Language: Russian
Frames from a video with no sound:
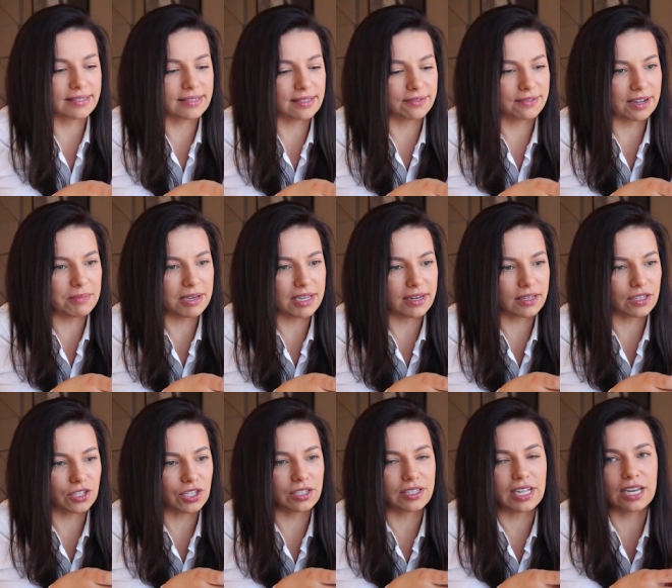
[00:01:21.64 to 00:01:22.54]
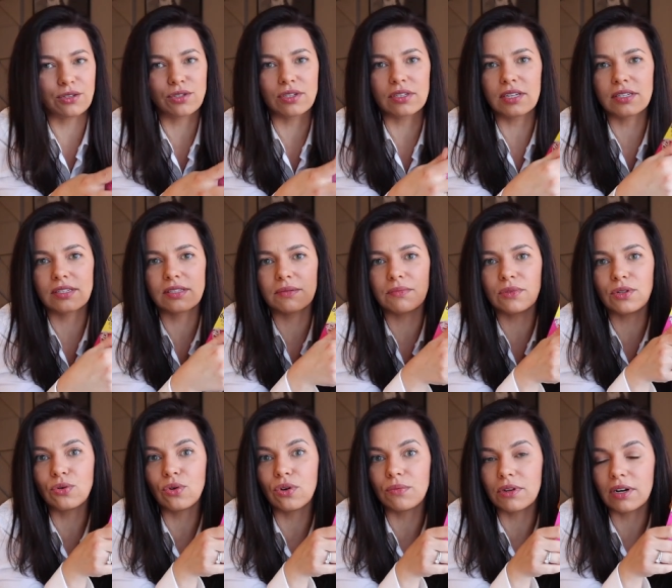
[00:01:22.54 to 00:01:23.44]
тесты в Америке считаются тестами
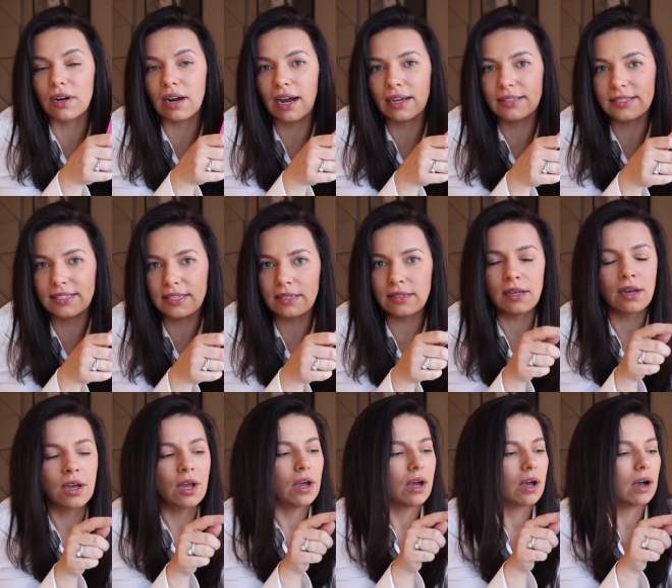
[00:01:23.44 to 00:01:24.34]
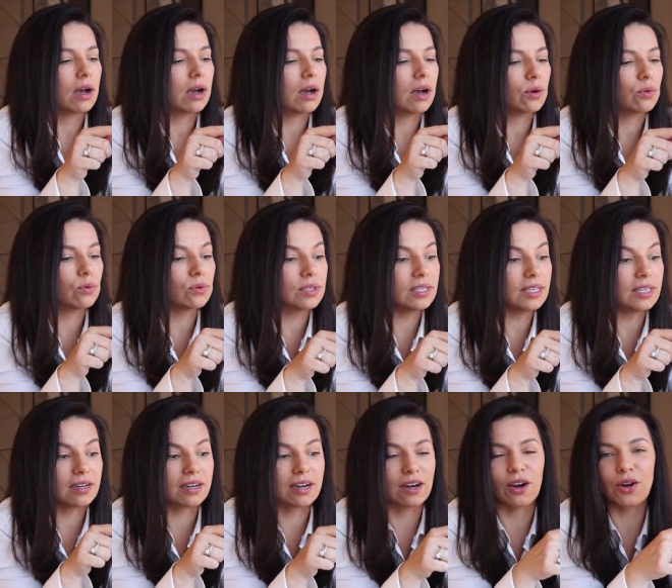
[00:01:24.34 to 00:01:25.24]
номер один, а, у
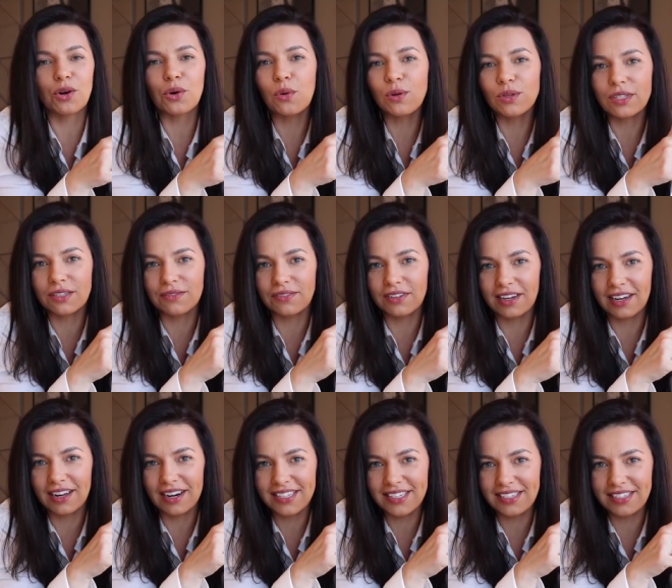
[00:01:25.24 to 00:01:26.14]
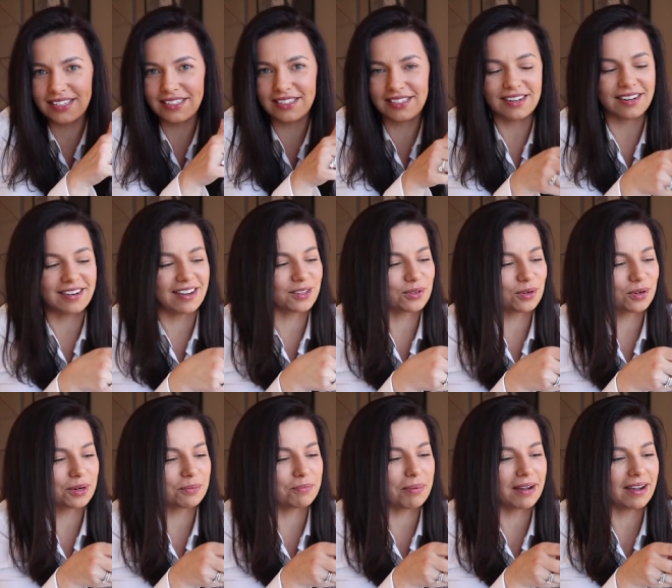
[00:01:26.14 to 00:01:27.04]
них розовый краситель,
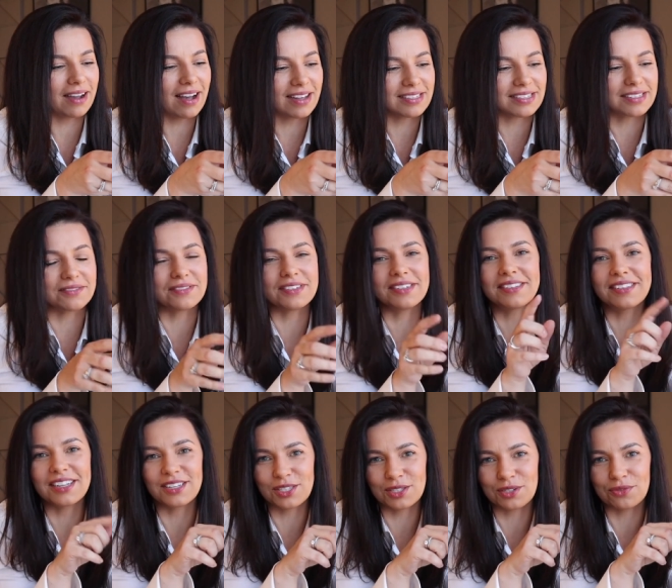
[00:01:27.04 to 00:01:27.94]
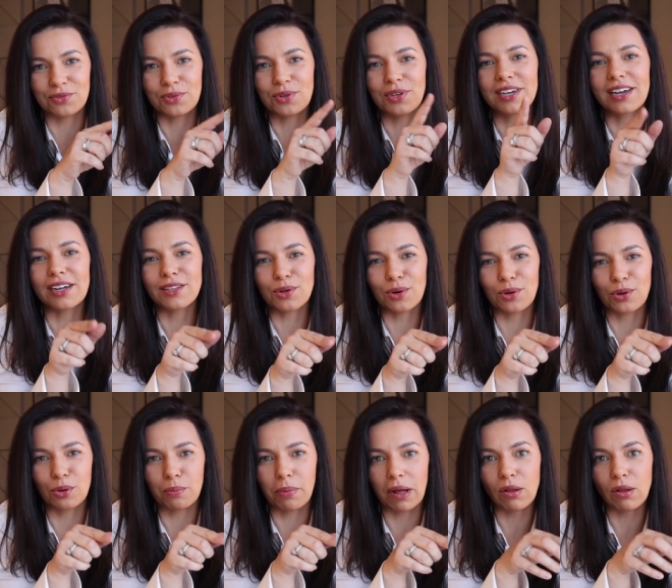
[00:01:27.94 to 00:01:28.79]
который показывает тестовую и контрольную